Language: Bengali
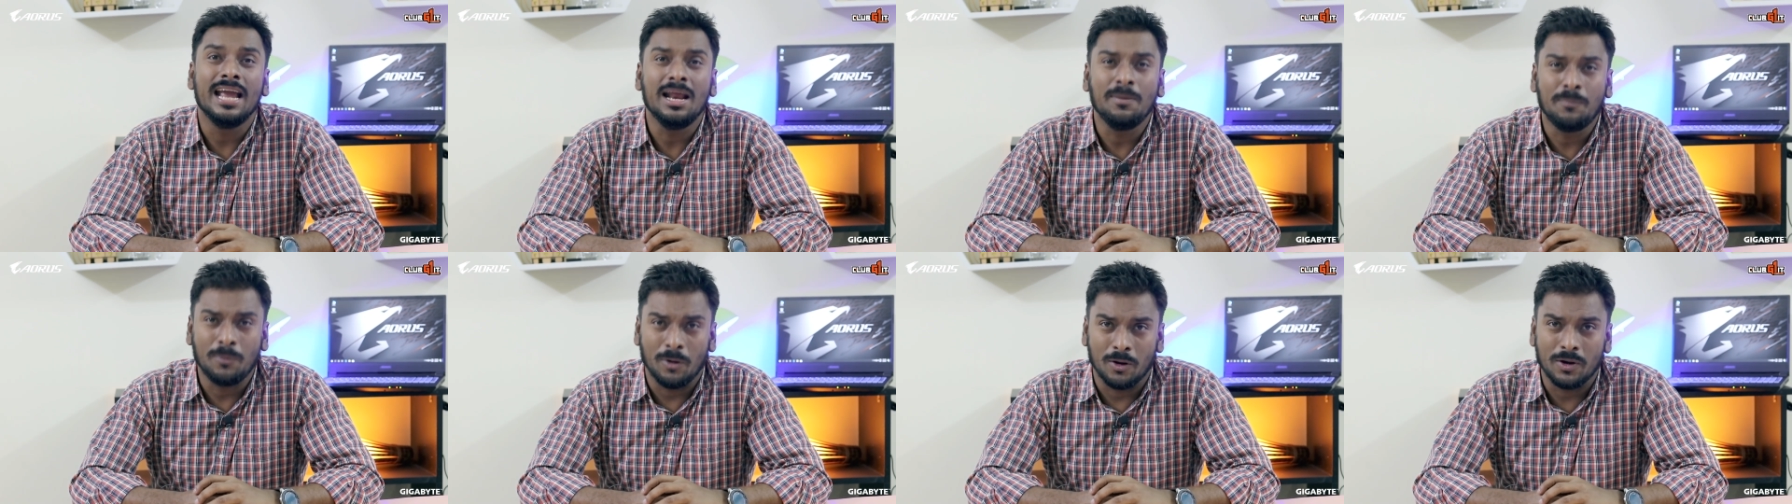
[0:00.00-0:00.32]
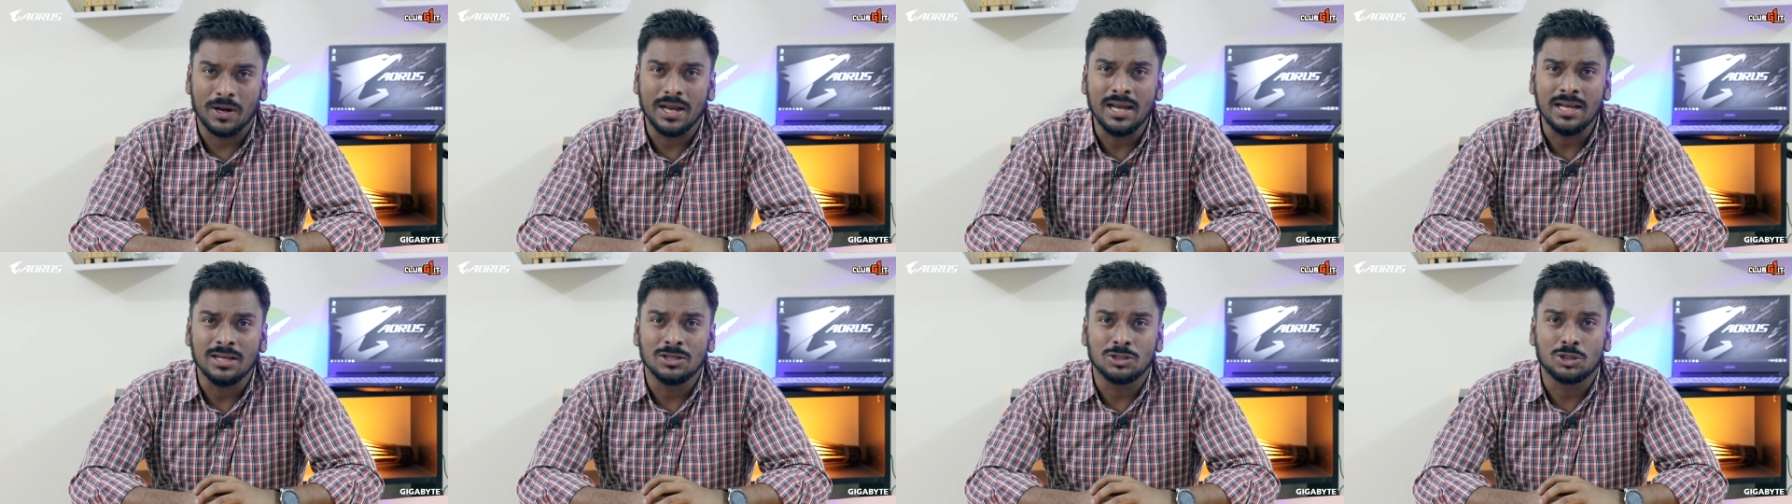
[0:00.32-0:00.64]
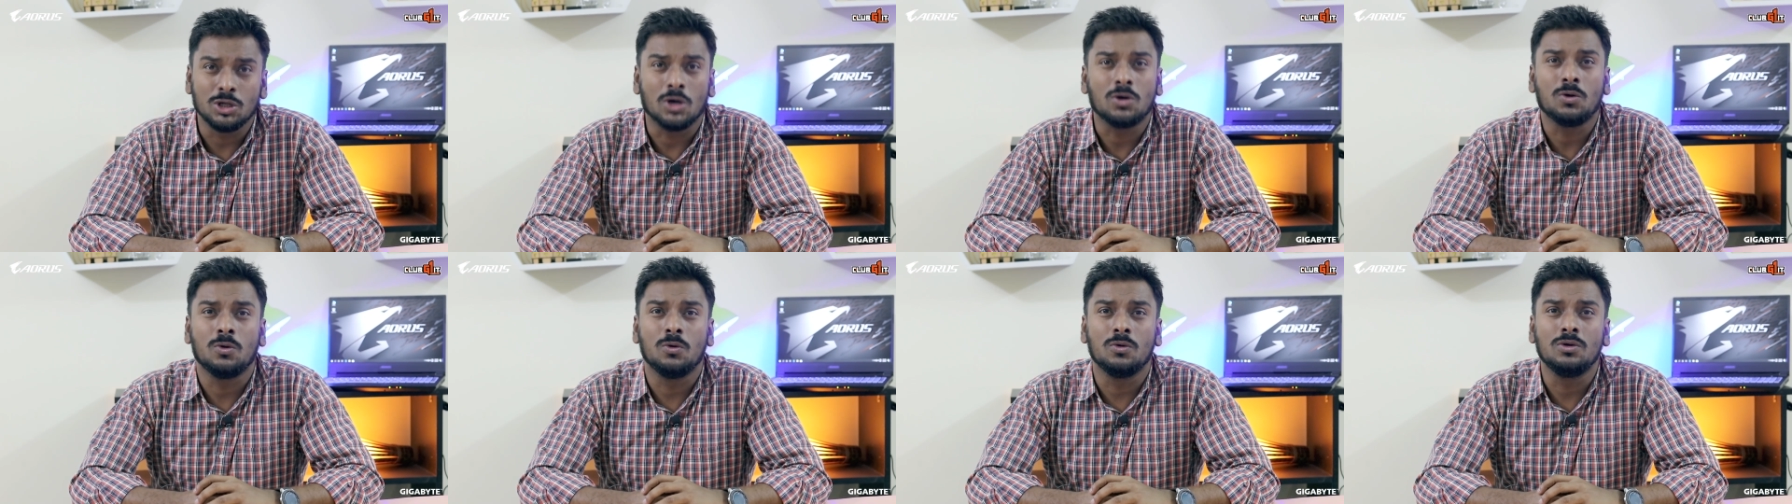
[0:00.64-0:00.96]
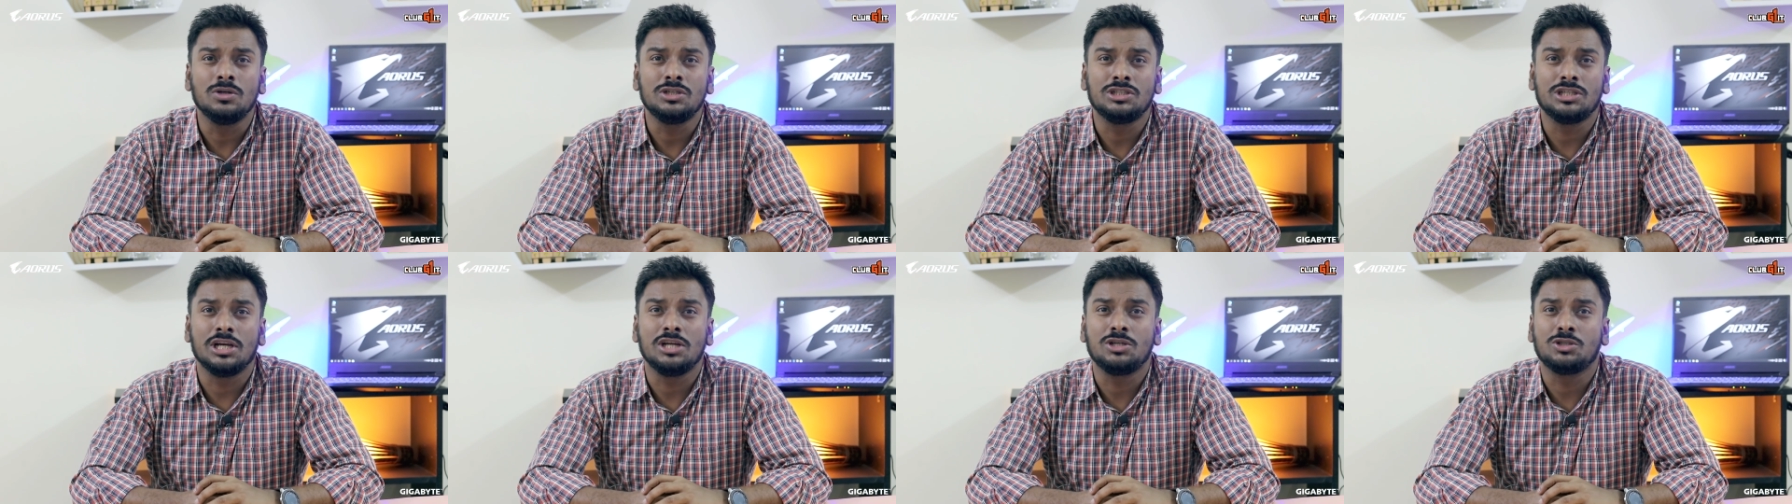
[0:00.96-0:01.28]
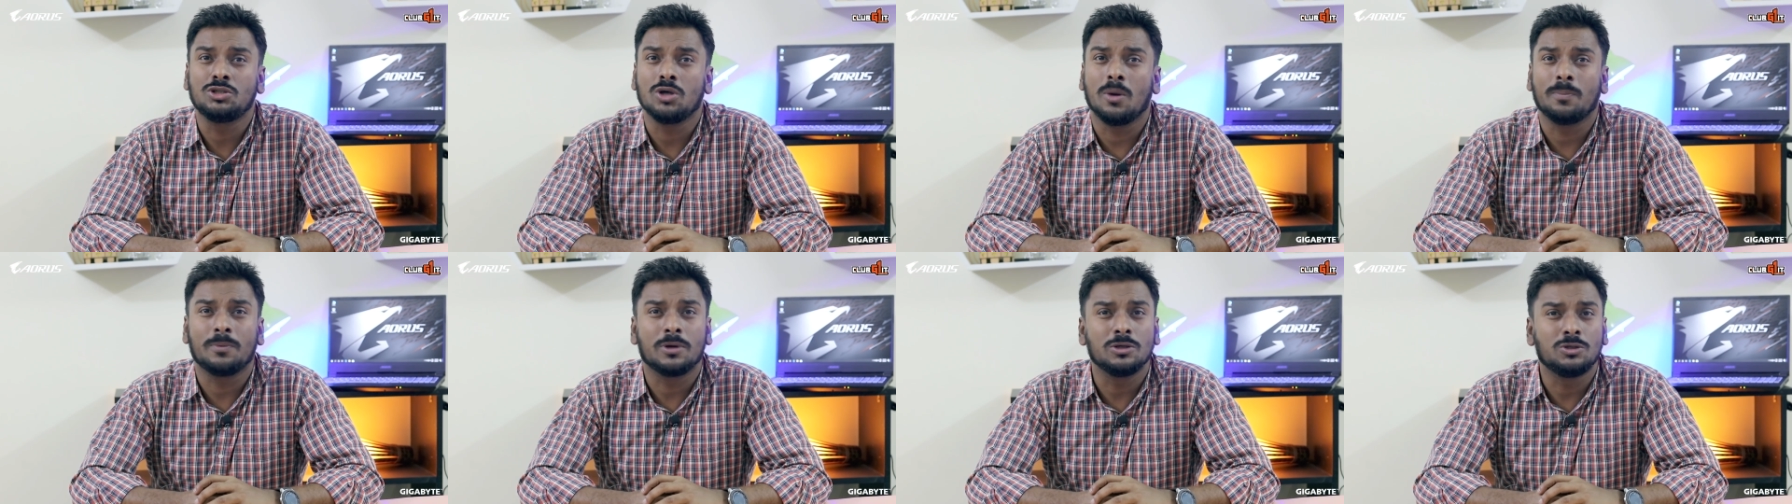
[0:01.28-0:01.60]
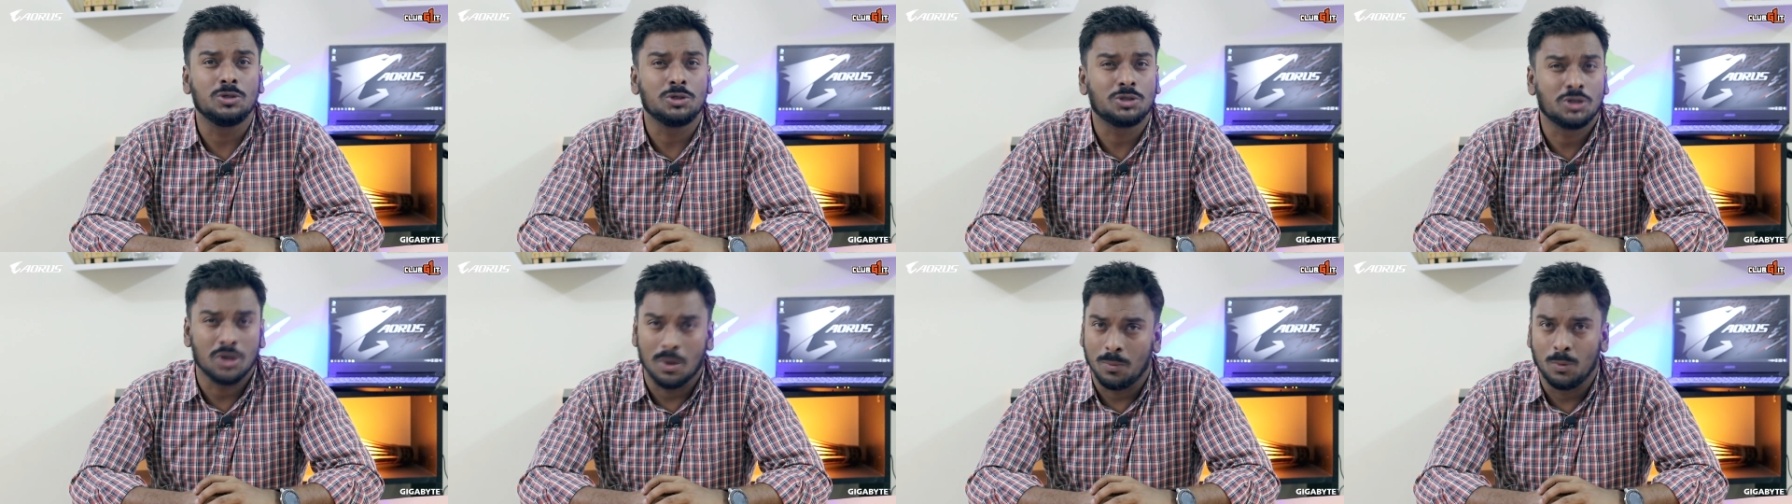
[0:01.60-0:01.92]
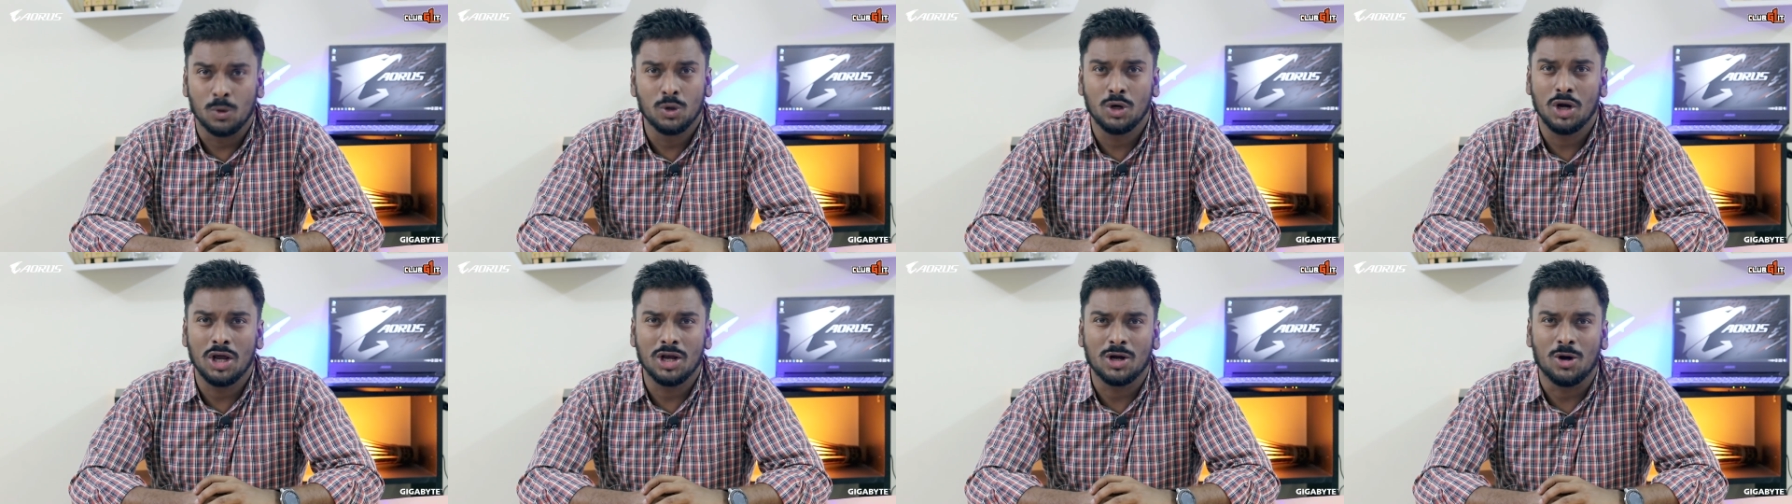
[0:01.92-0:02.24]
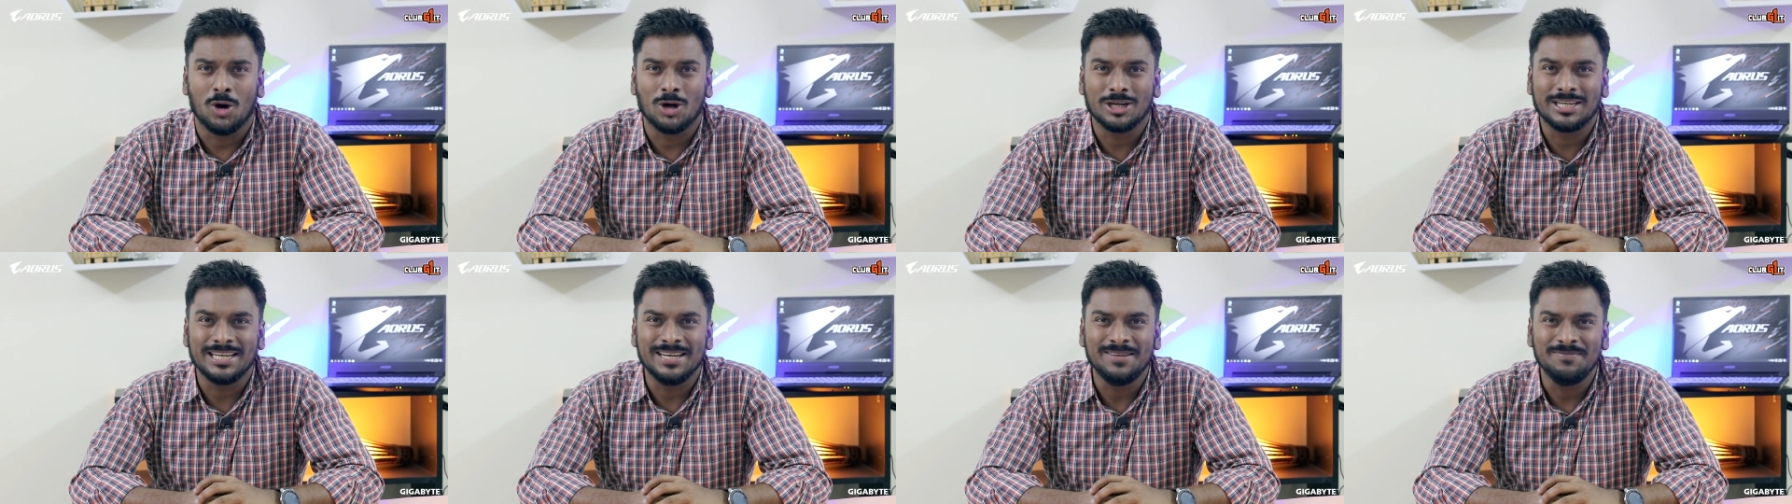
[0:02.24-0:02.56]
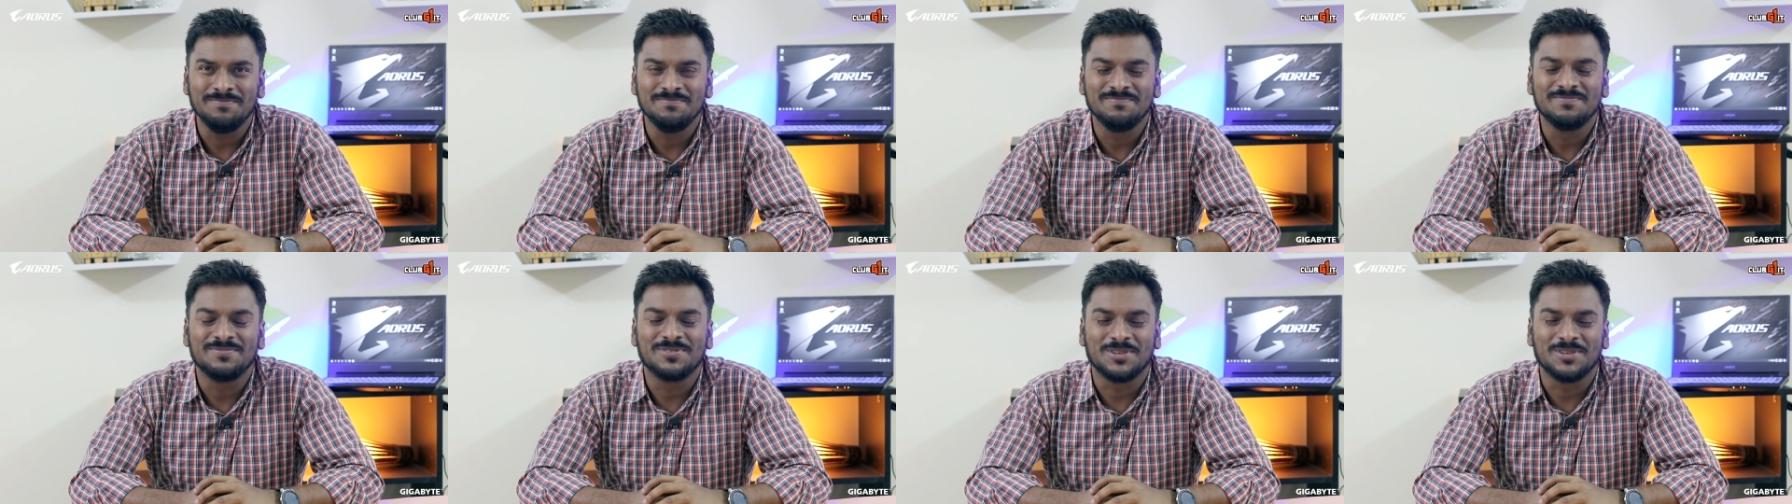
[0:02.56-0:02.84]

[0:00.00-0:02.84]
এরপরে যখন সেই সব কিছু সমন্বয় ঘটে